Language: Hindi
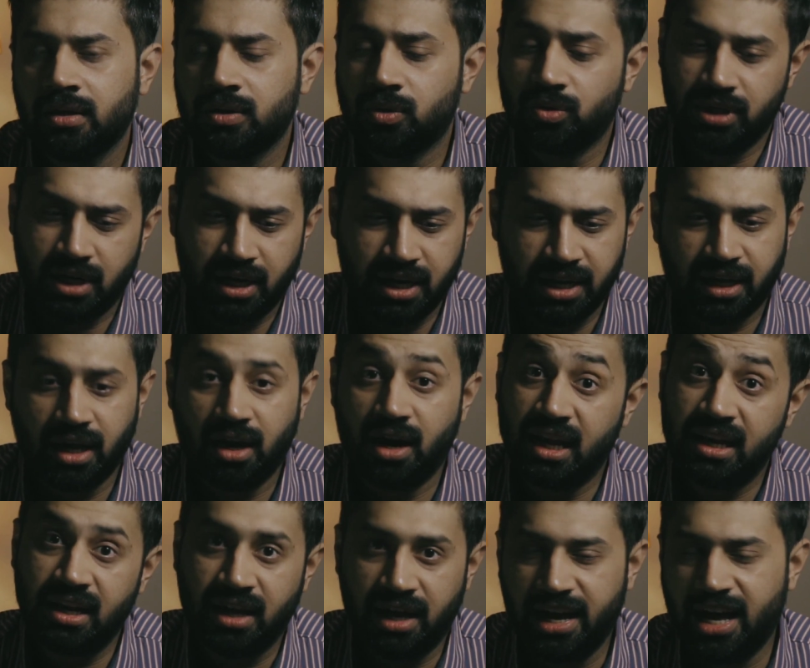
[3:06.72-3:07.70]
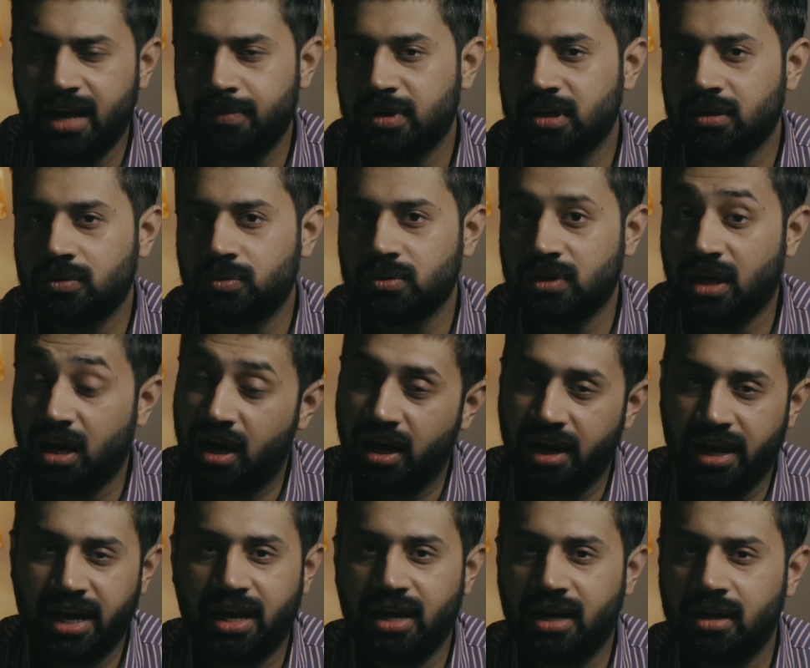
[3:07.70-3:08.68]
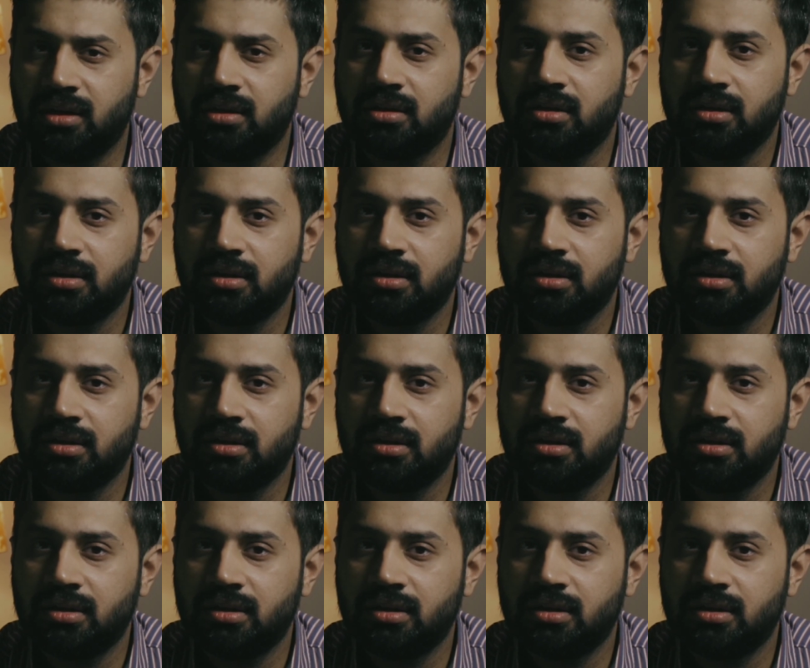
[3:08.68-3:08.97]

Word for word: तो यानी कि हल है बिल्कुल हाँ है हल